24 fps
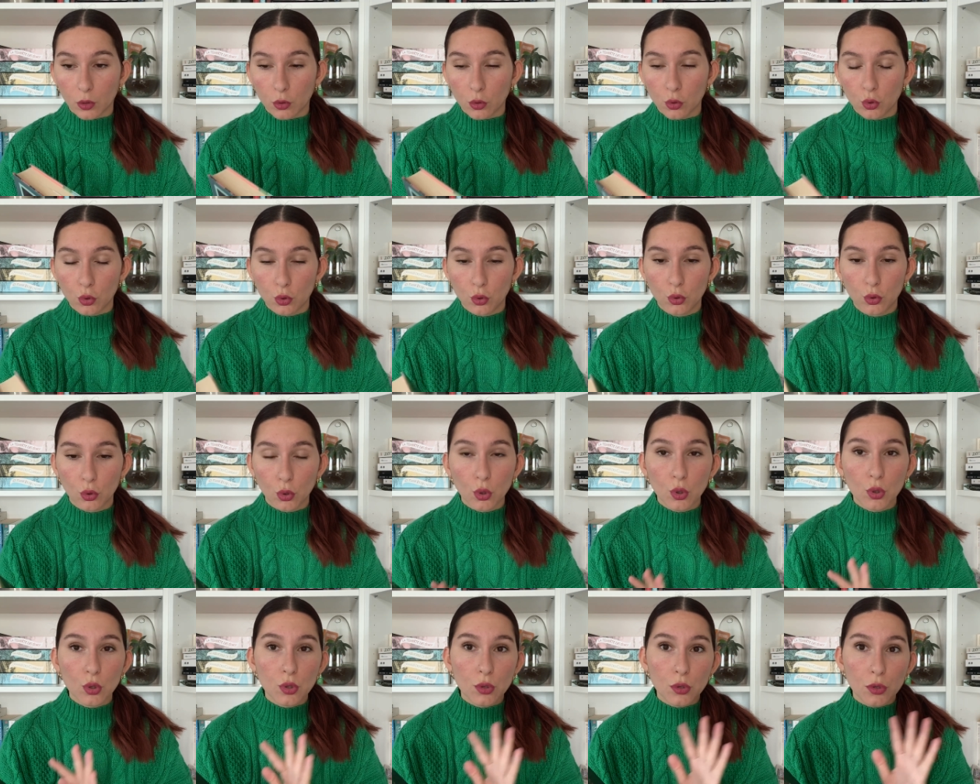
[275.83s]

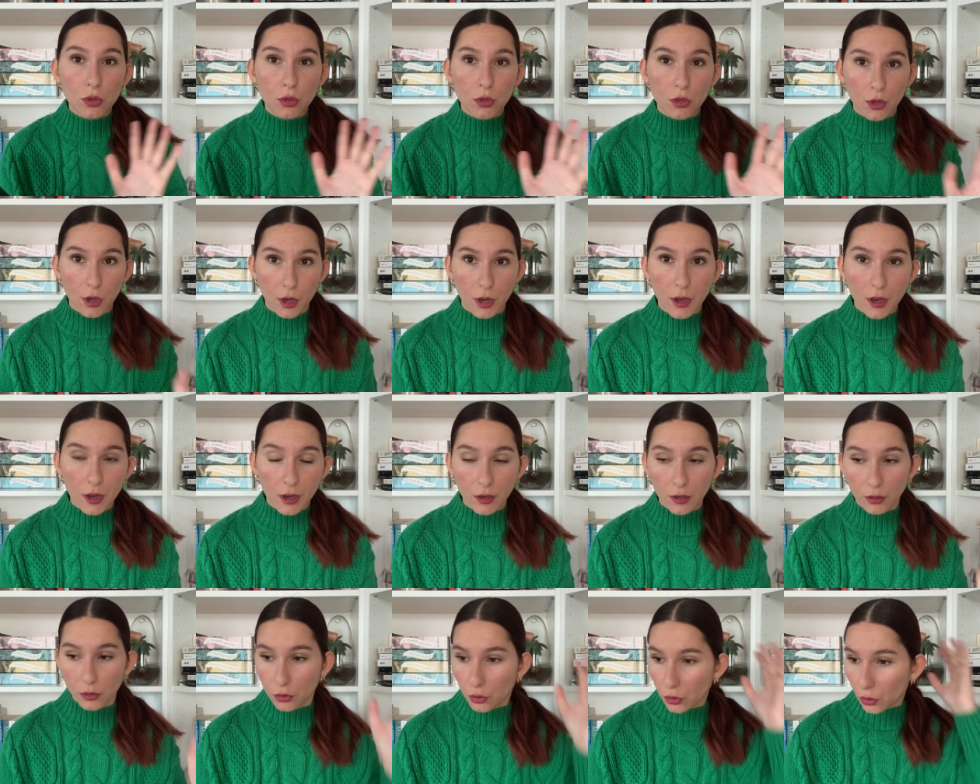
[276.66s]
deux
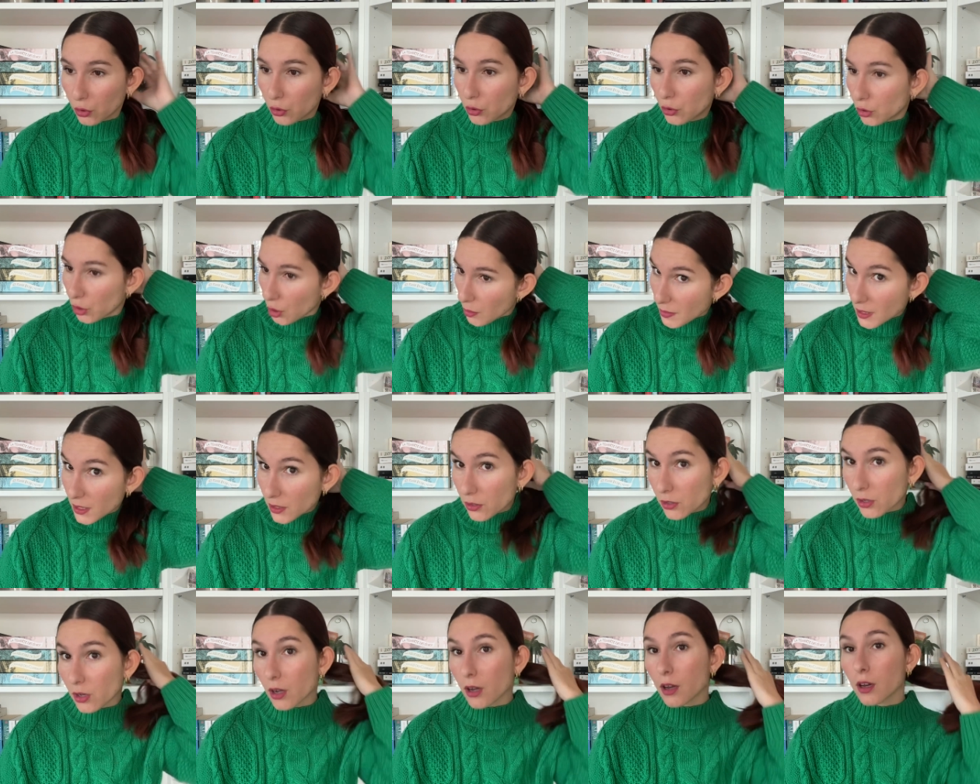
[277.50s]
sœurs, deux
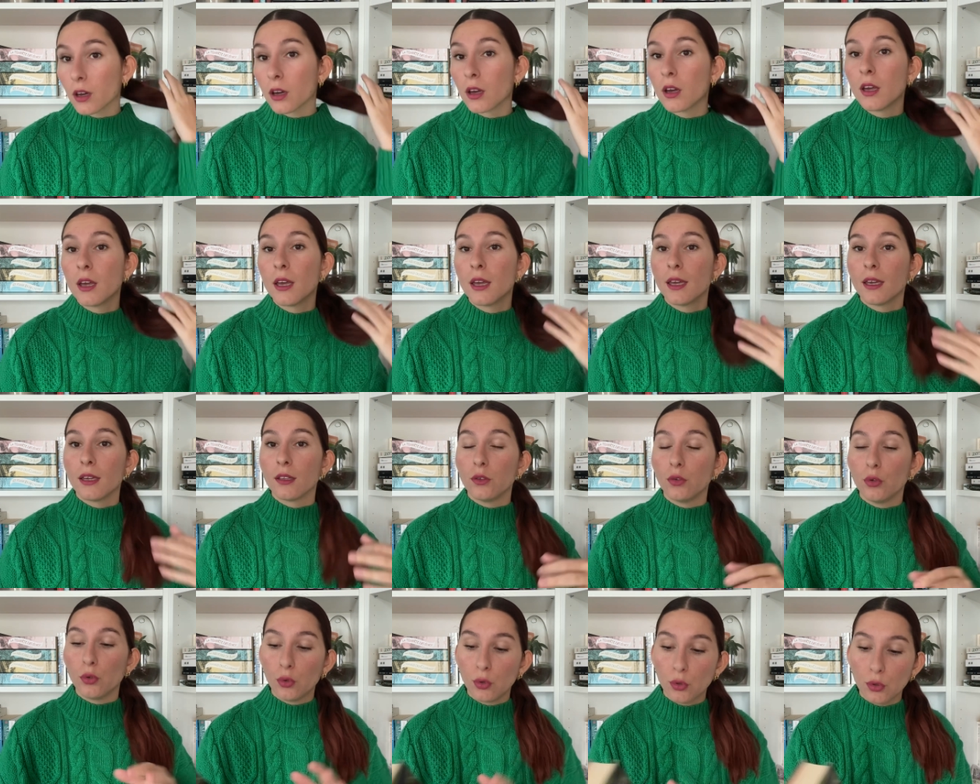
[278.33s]
demi-sœurs
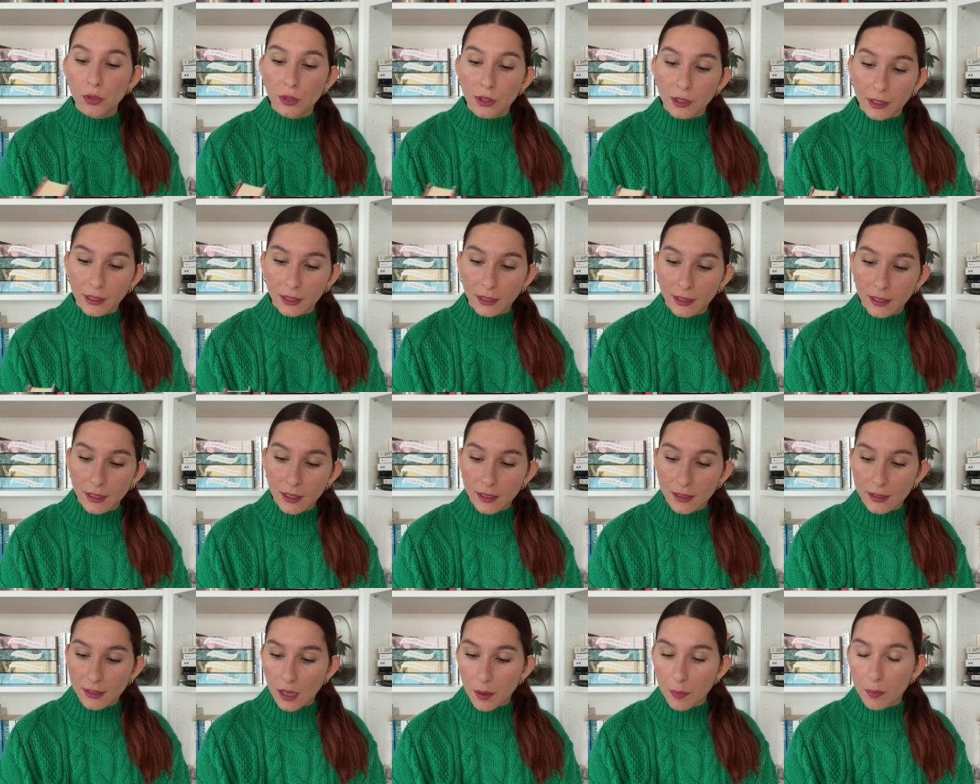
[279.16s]
L'une
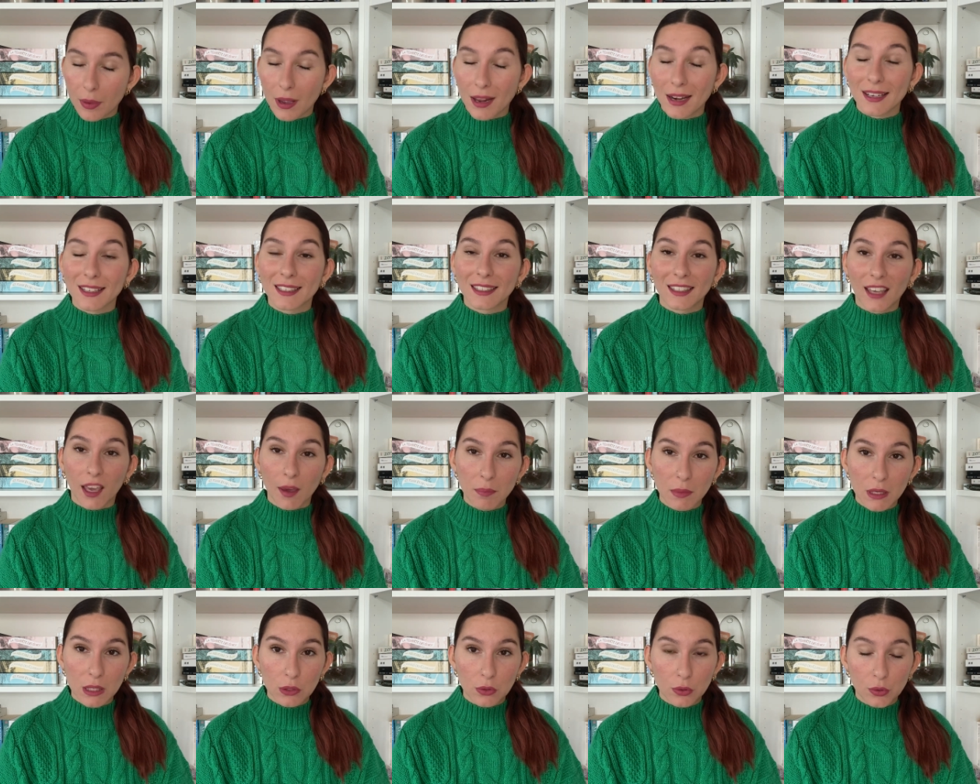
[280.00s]
qui s'appelle
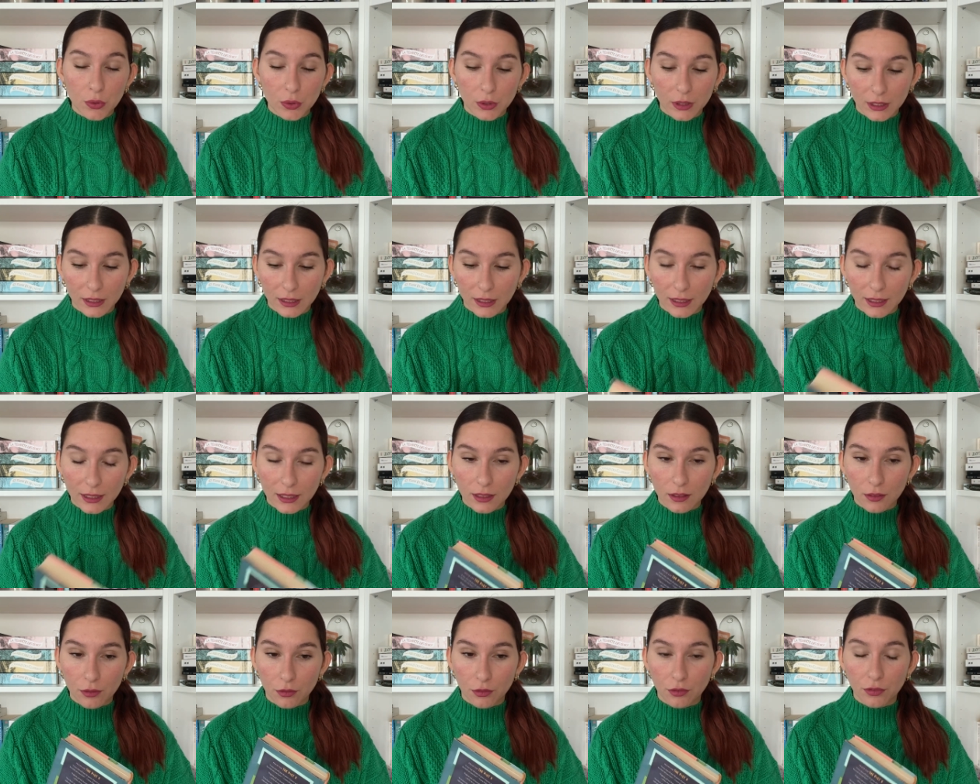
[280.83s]
Camino,
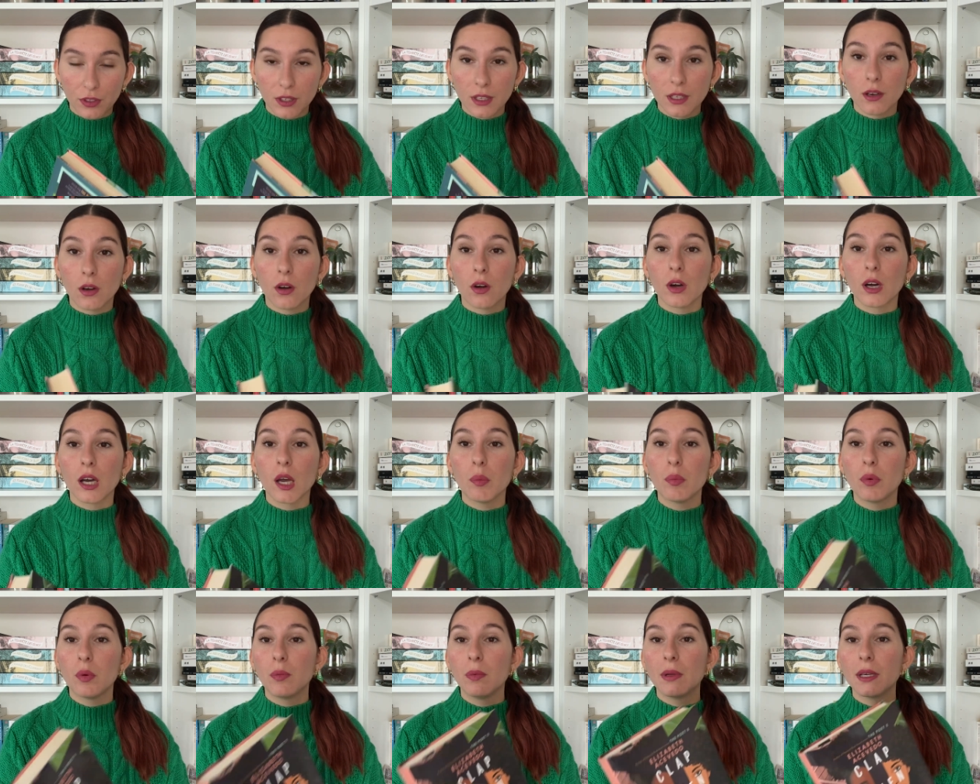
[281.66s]
qui vit en
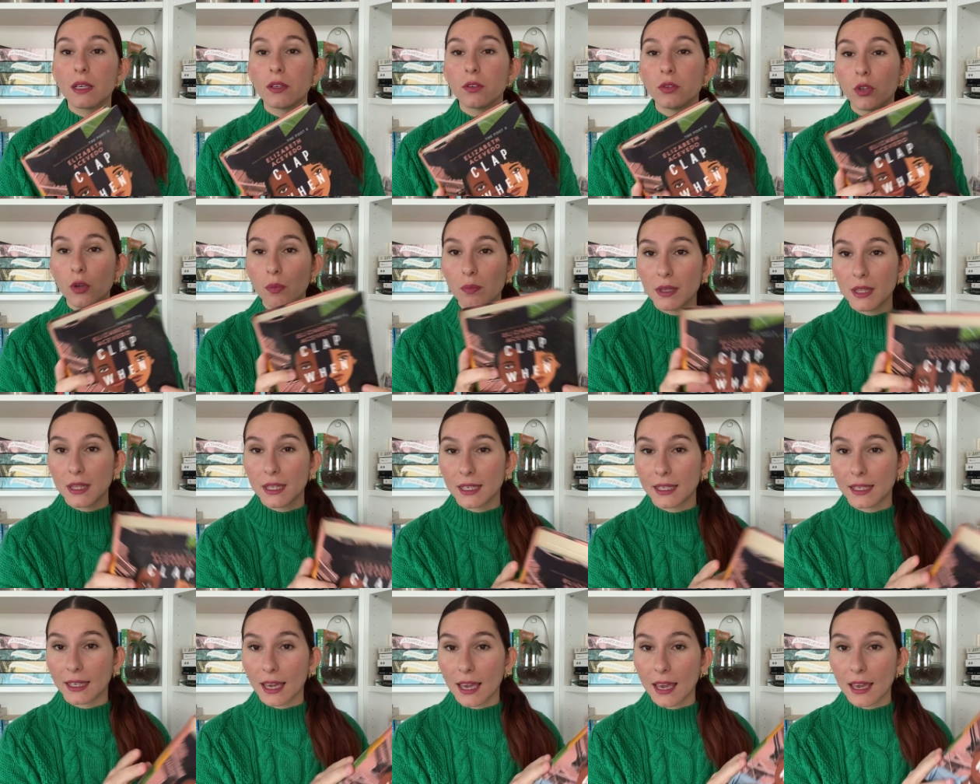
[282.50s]
République
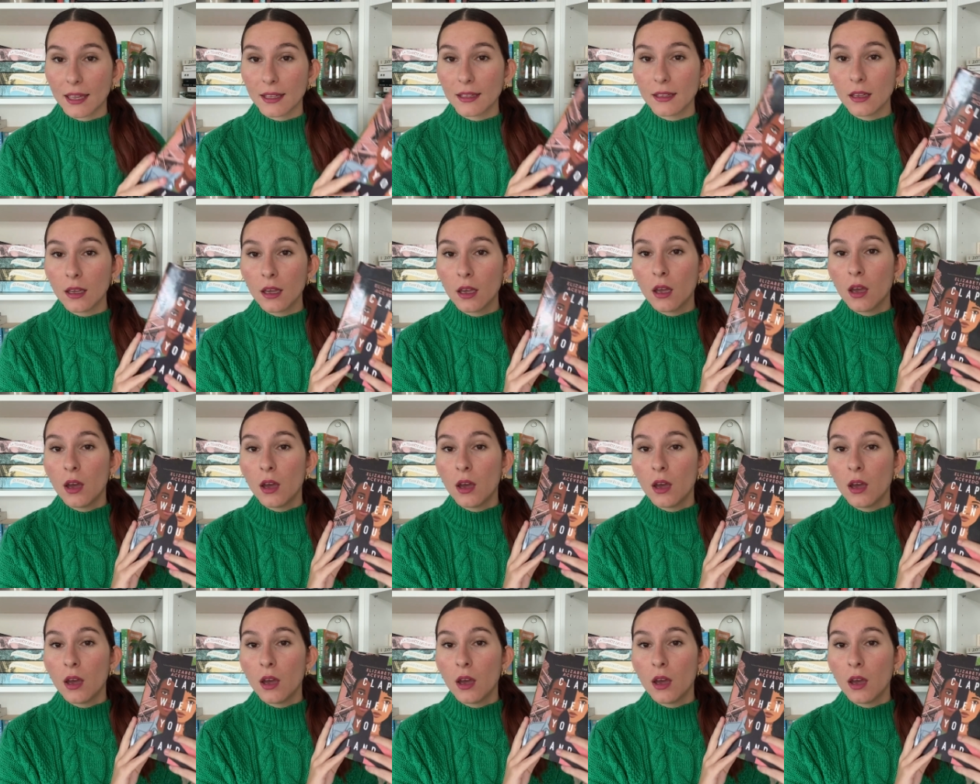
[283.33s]
dominicaine.